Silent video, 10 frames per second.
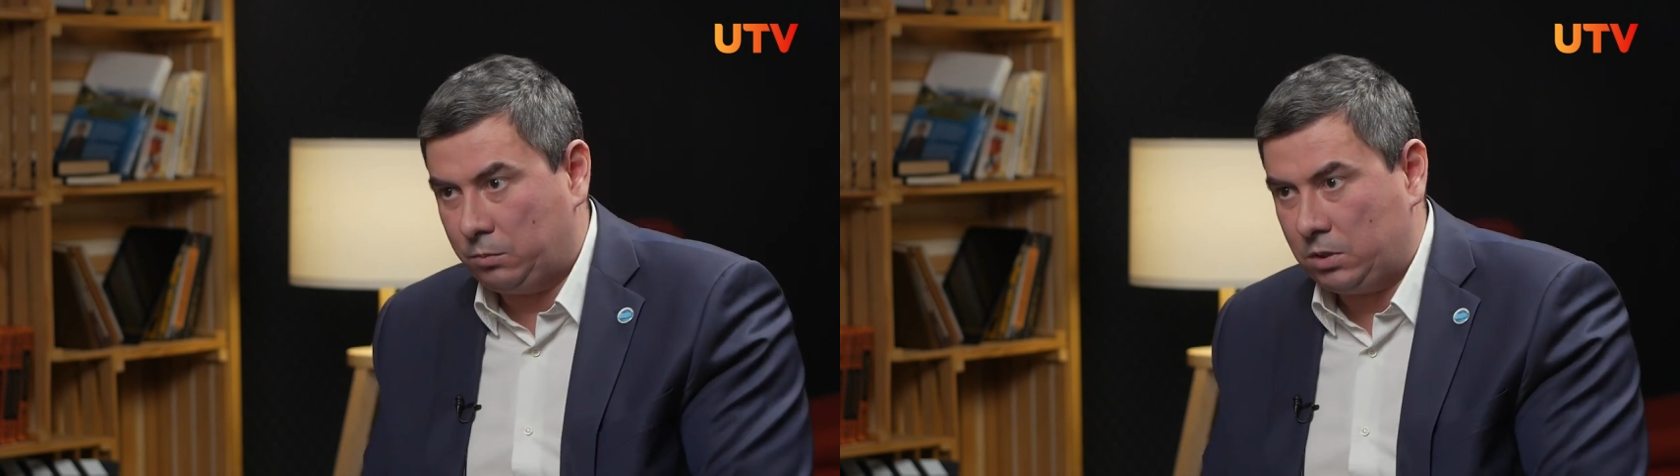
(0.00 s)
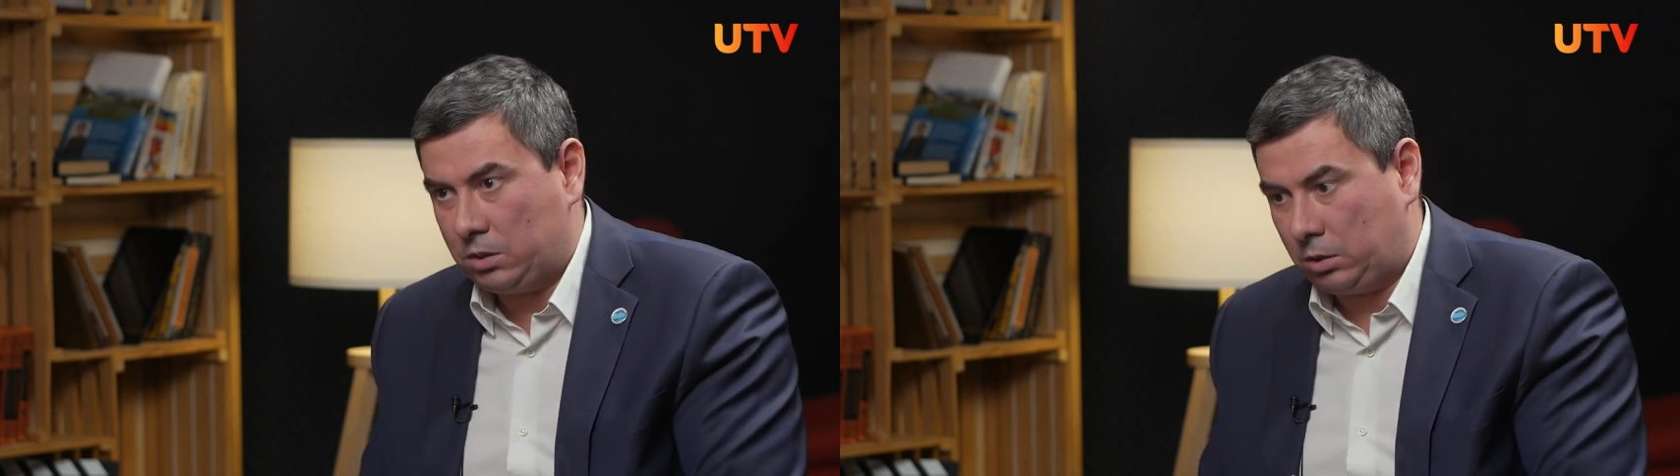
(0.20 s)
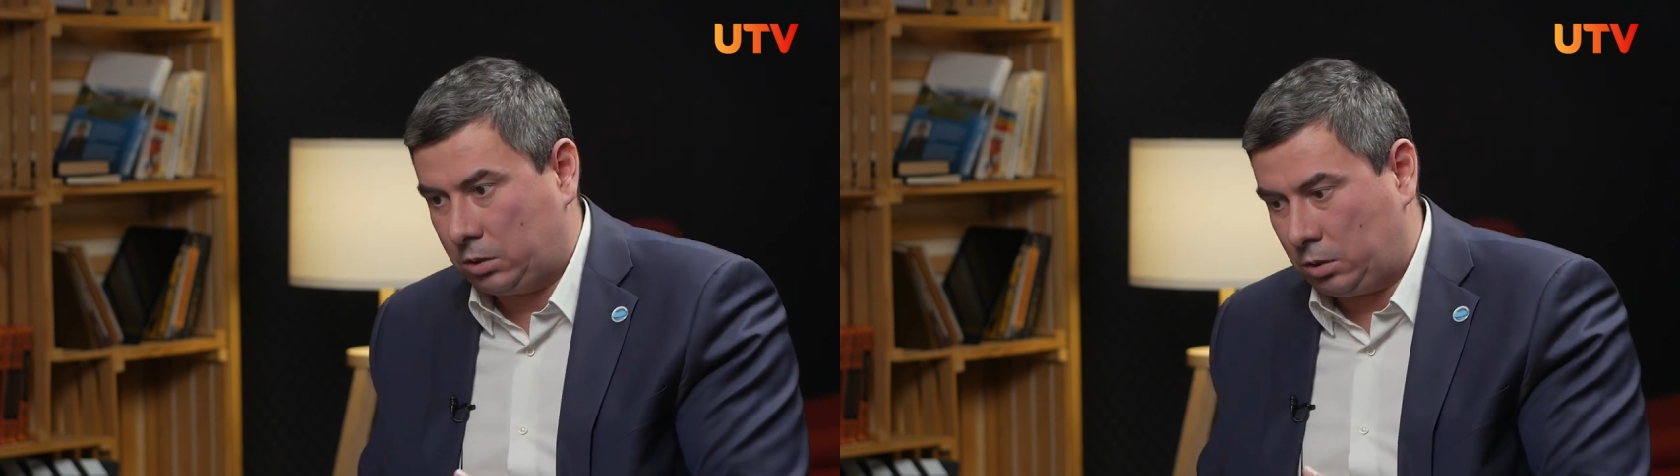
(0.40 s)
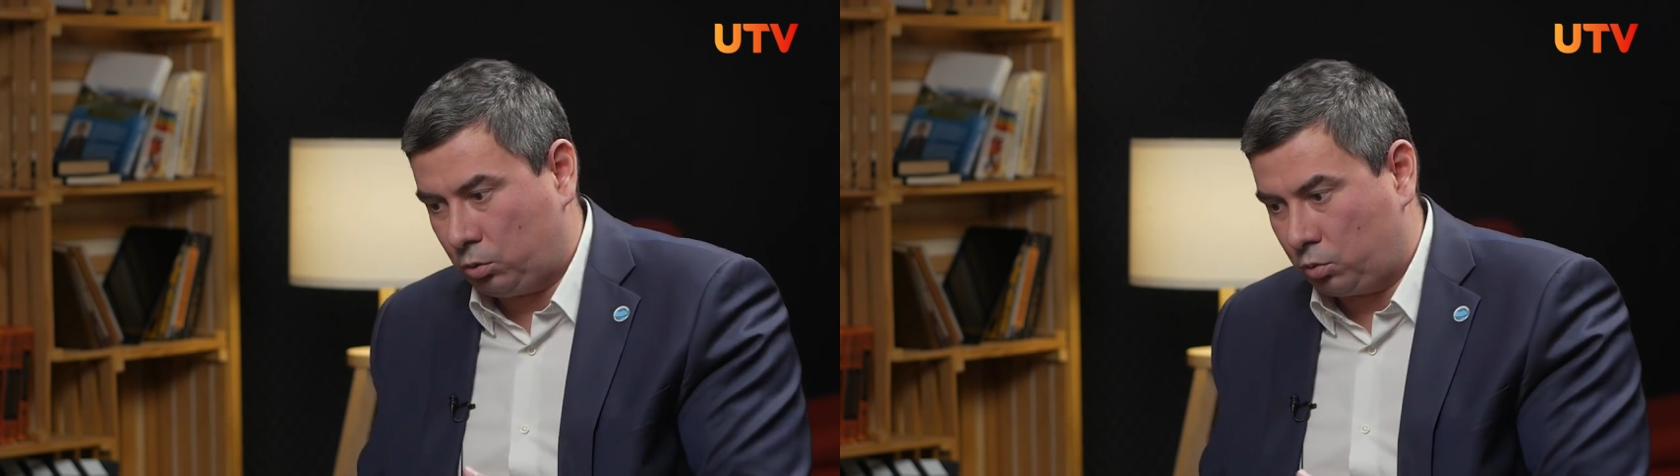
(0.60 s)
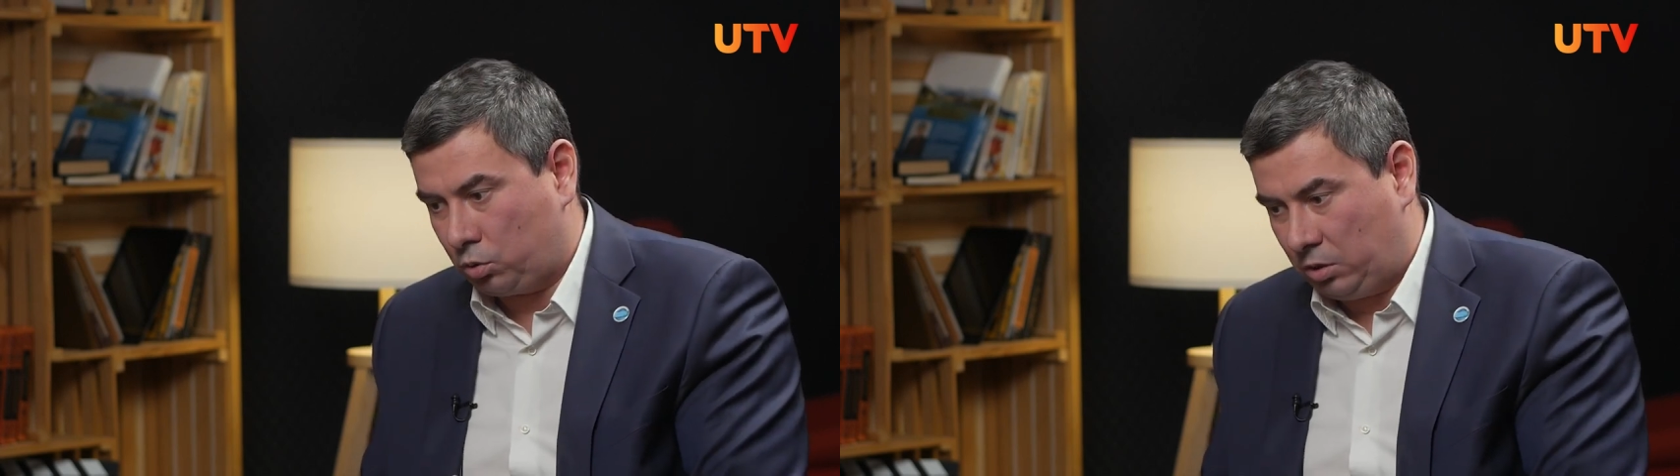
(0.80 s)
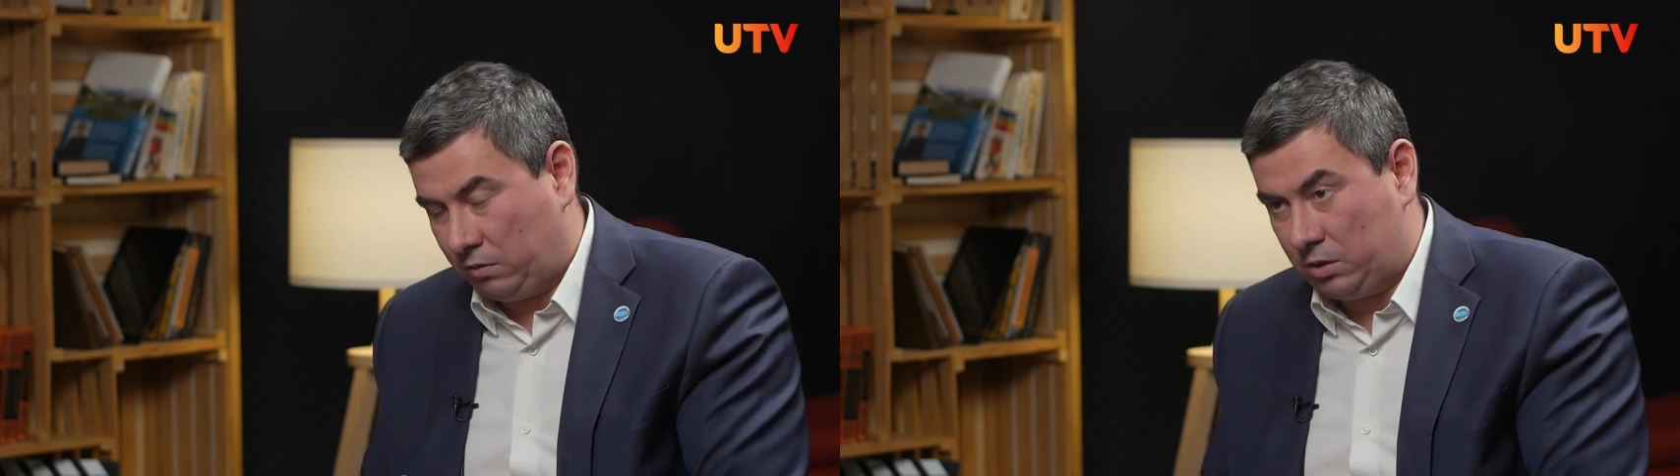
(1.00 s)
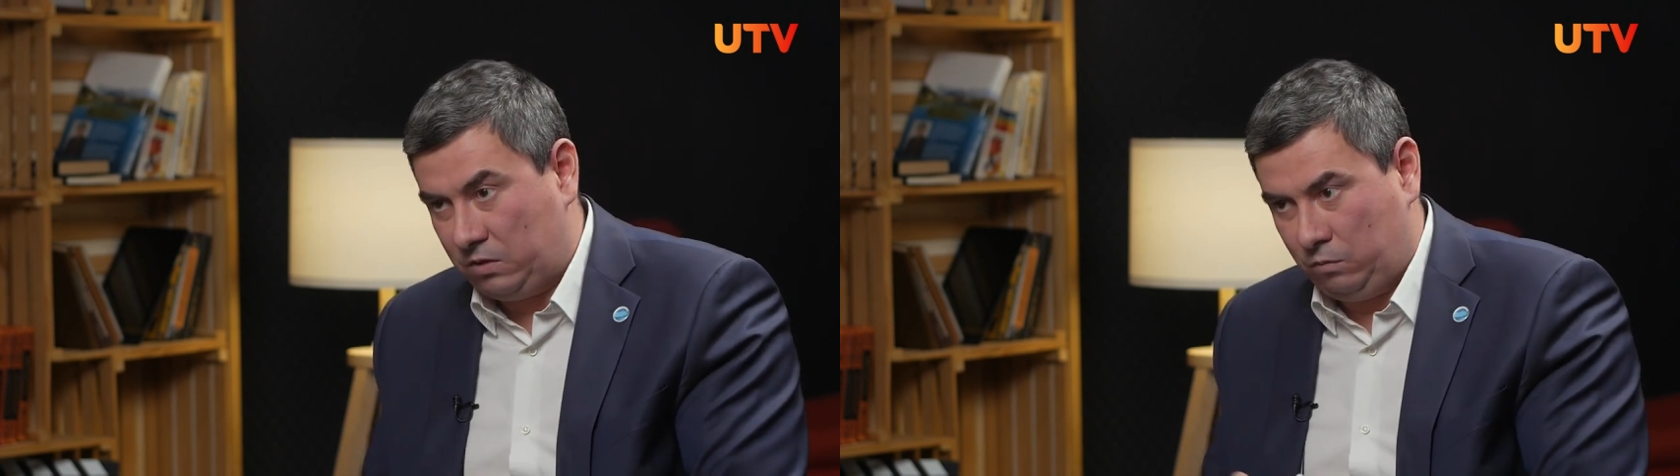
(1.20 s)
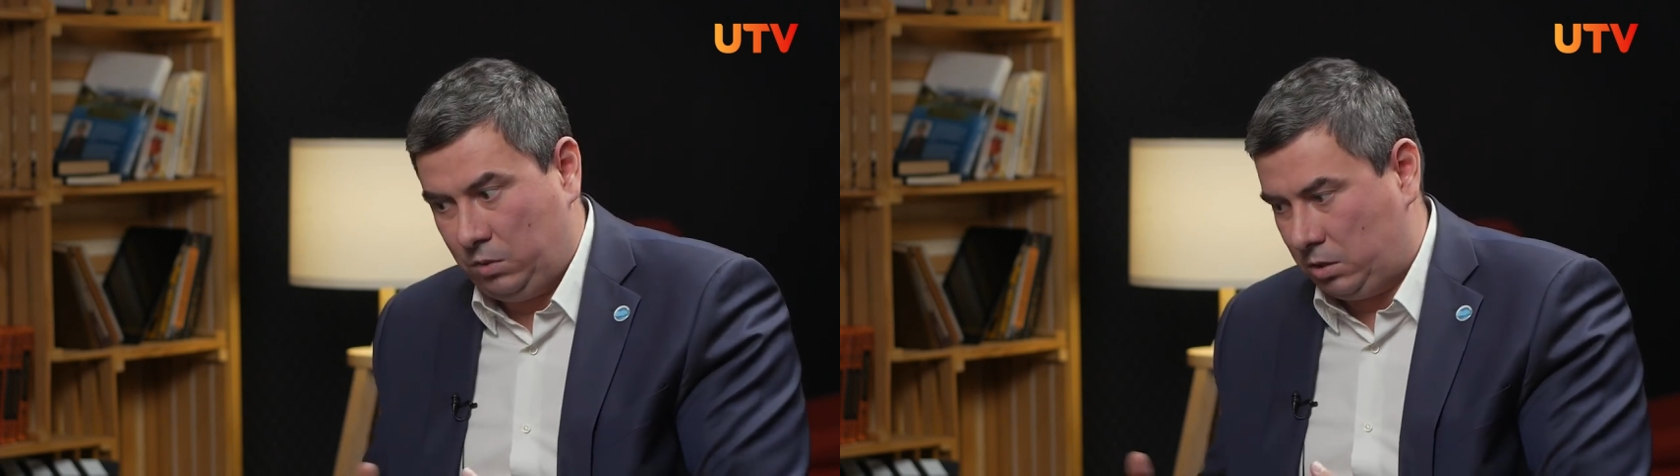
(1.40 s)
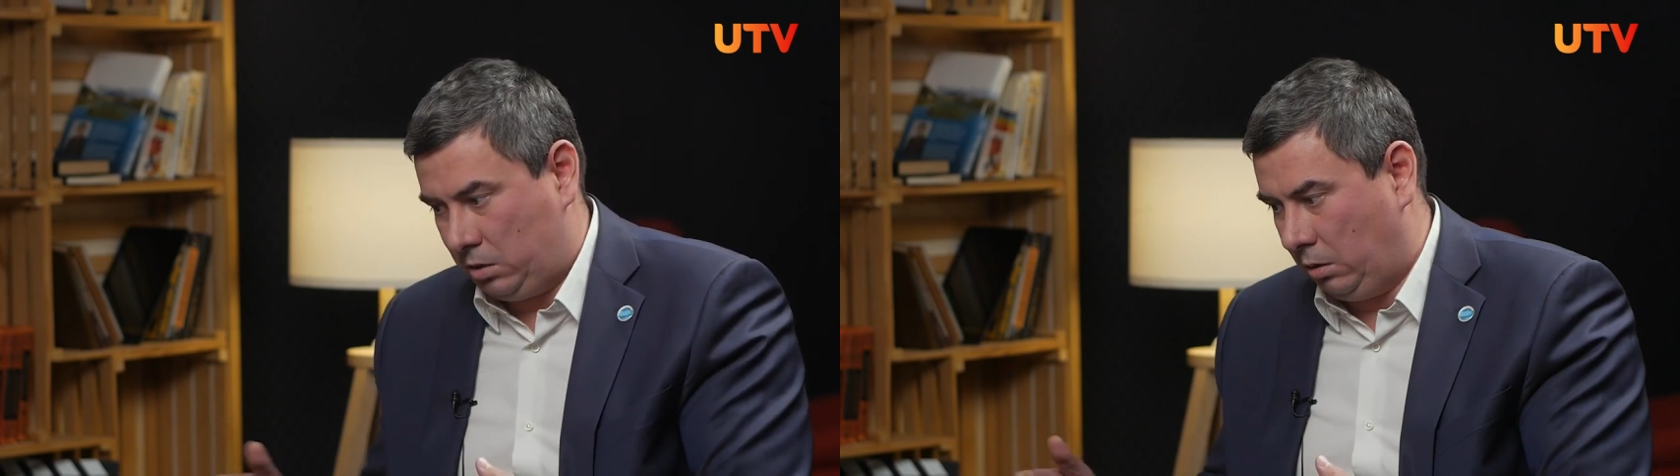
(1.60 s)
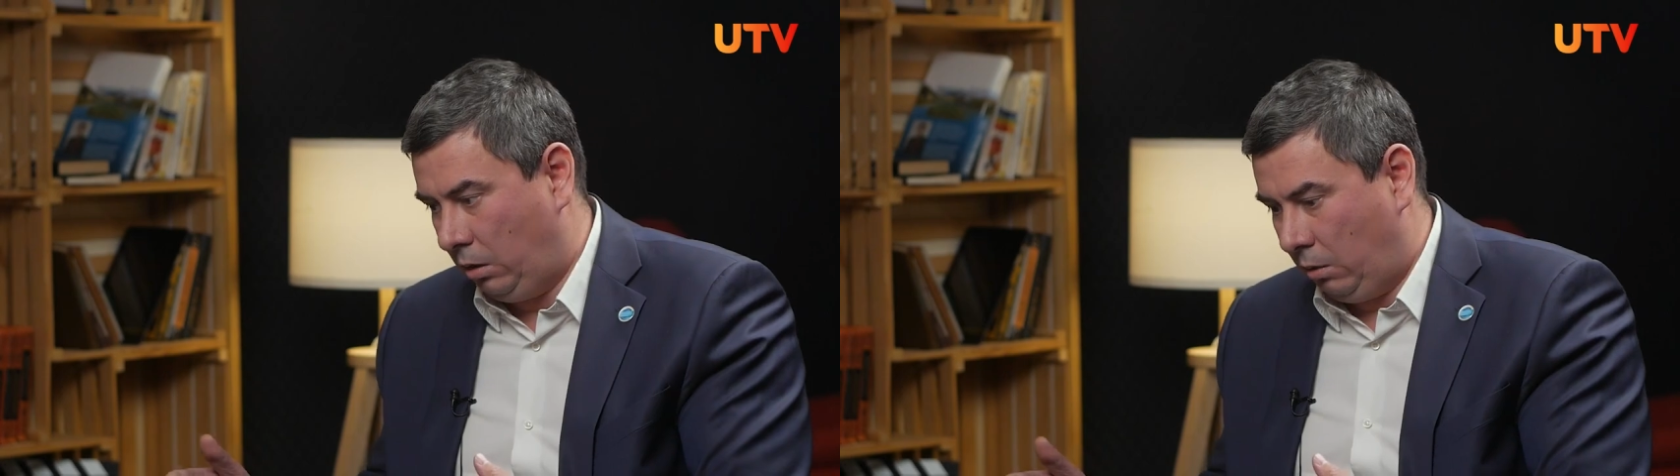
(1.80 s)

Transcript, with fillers: администрация о том, что давайте вместе –